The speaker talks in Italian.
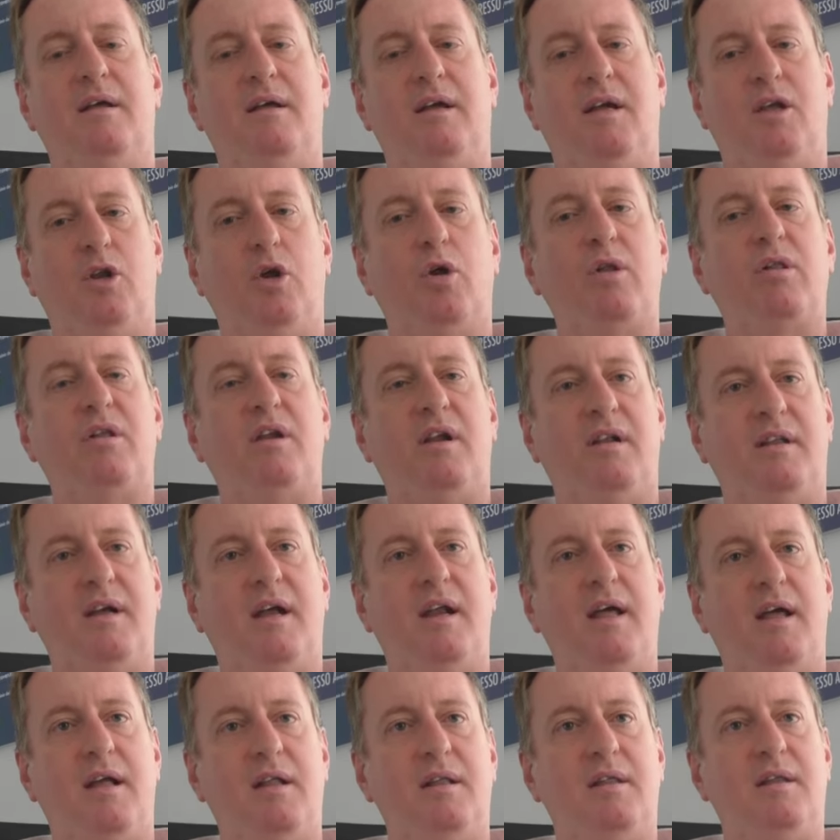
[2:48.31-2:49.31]
i nostri
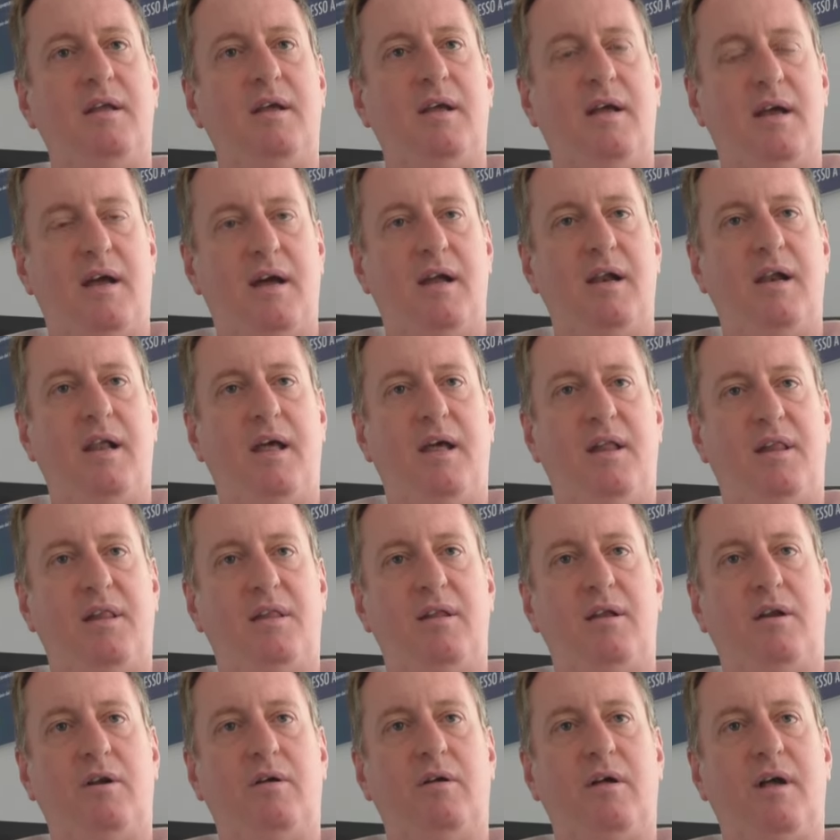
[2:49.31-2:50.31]
talenti
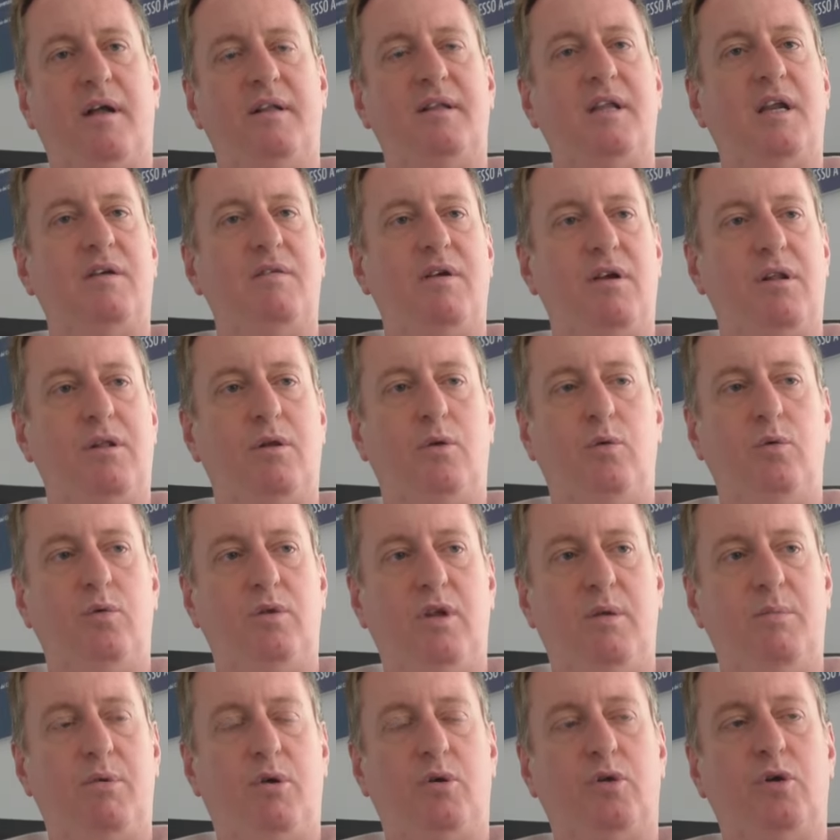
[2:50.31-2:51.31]
all'estero attraverso
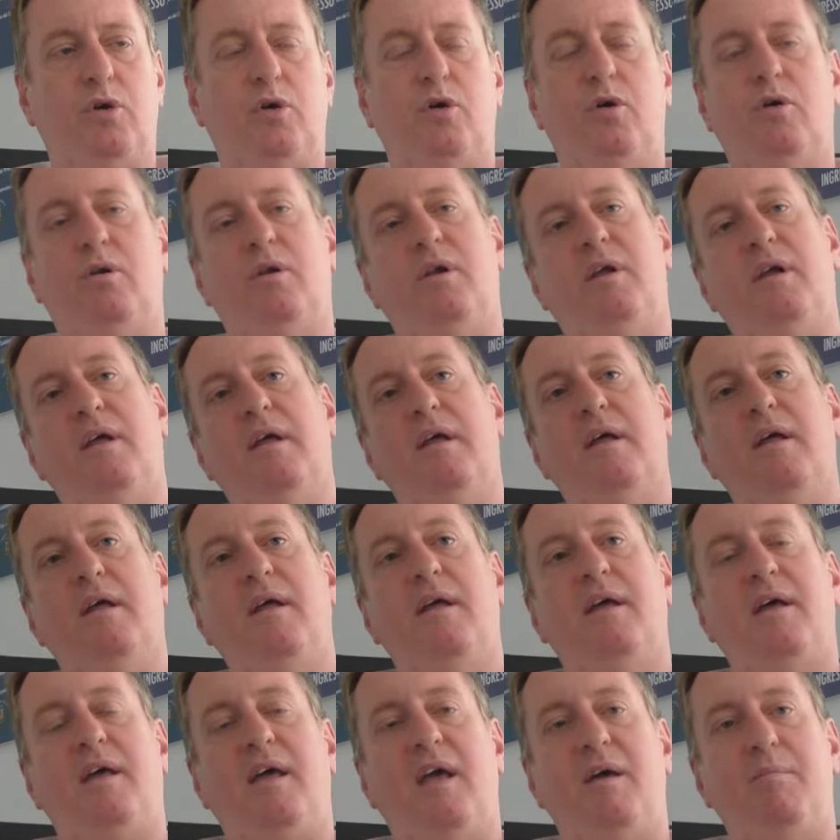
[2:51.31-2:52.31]
tutti i protocolli
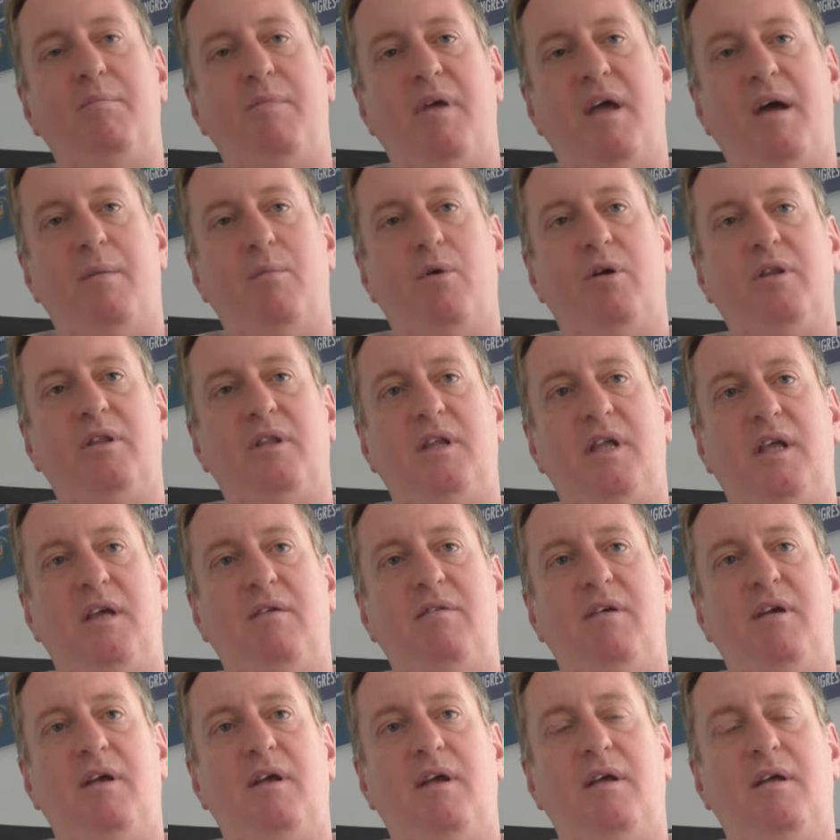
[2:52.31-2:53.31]
che abbiamo
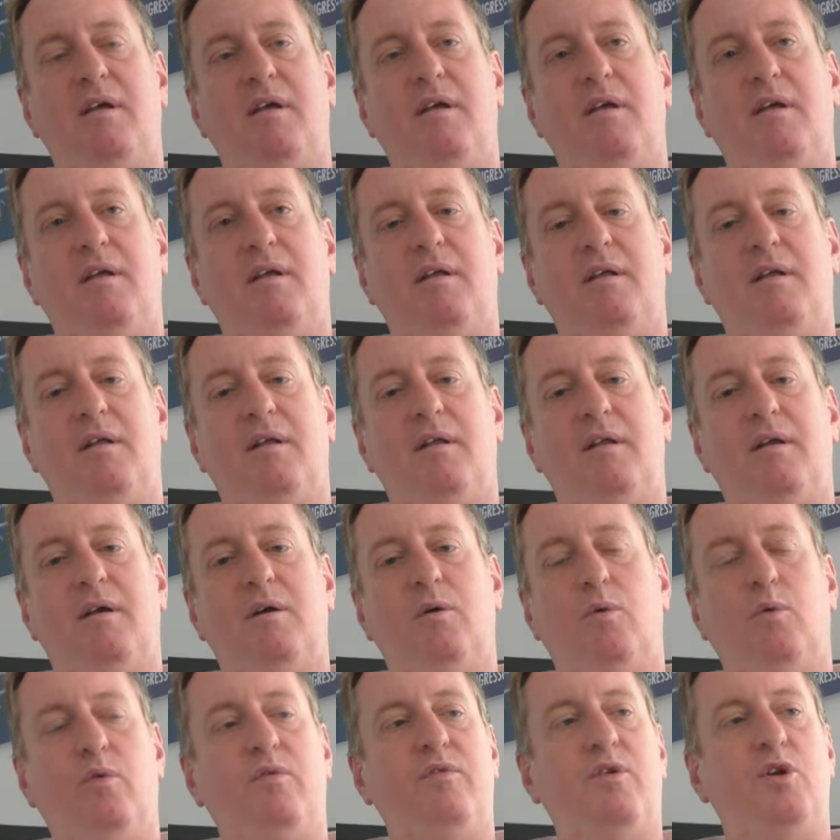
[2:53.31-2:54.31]
attivi eh,
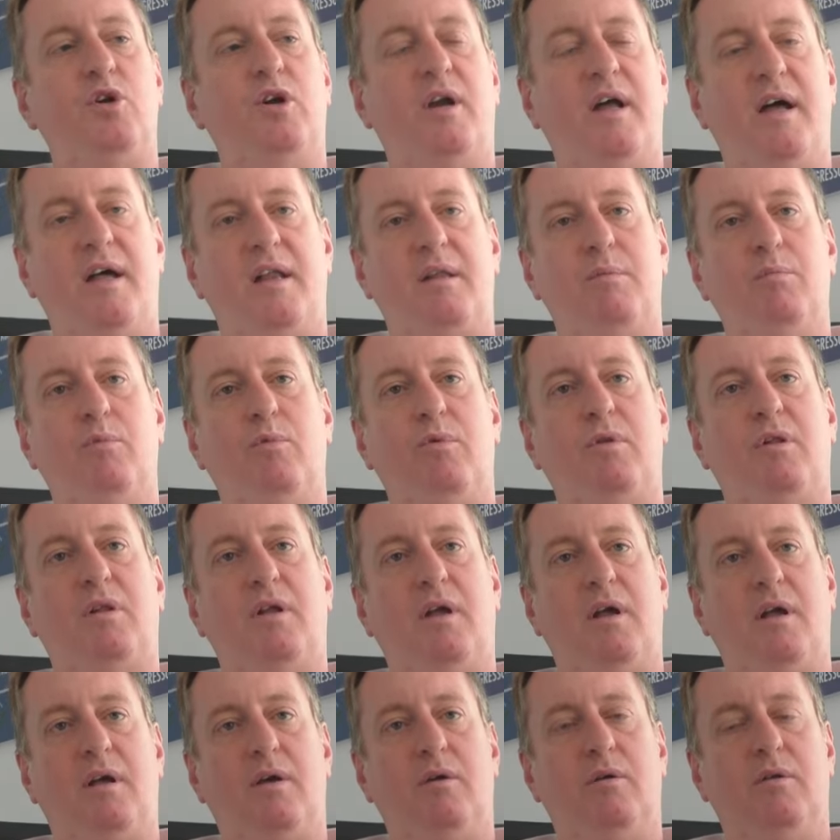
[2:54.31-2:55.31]
con l'ufficio Erasmus
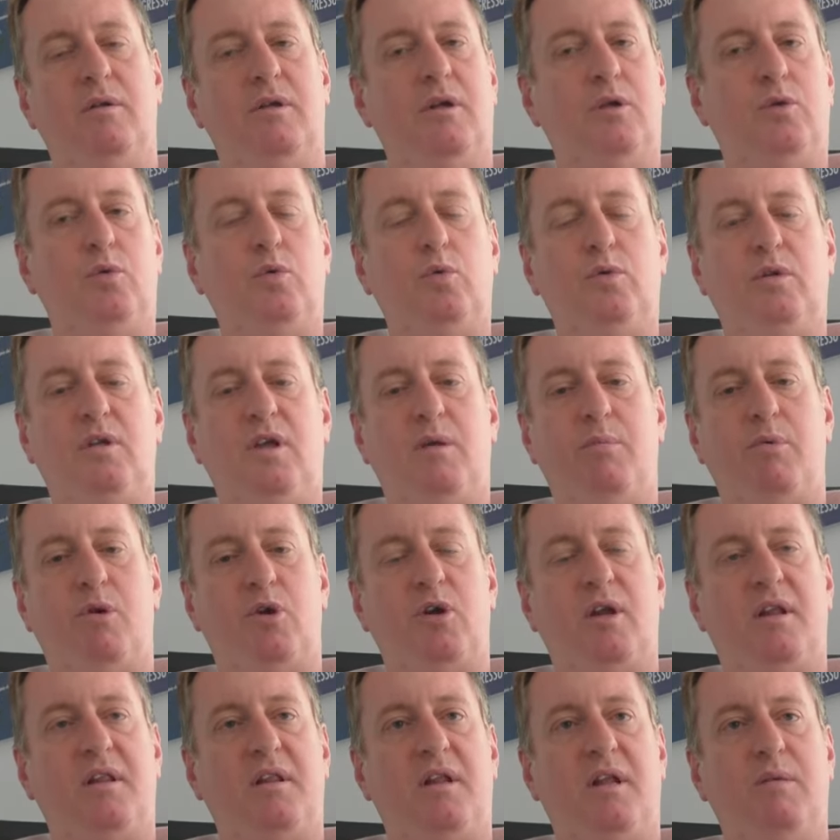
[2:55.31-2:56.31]
e con tutti i
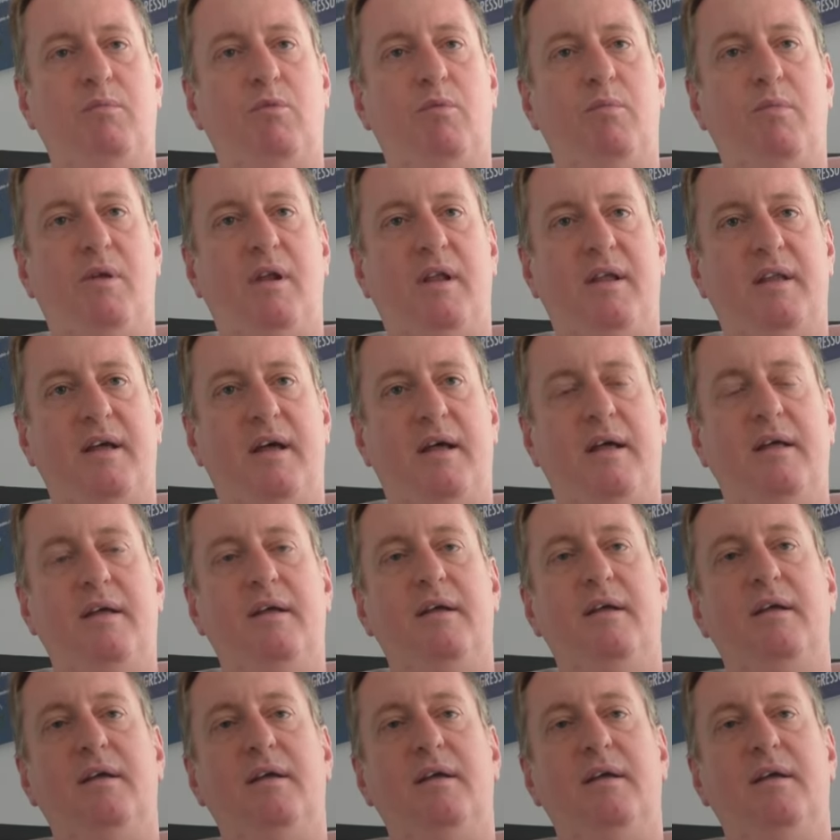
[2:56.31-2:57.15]
processi di mobilità.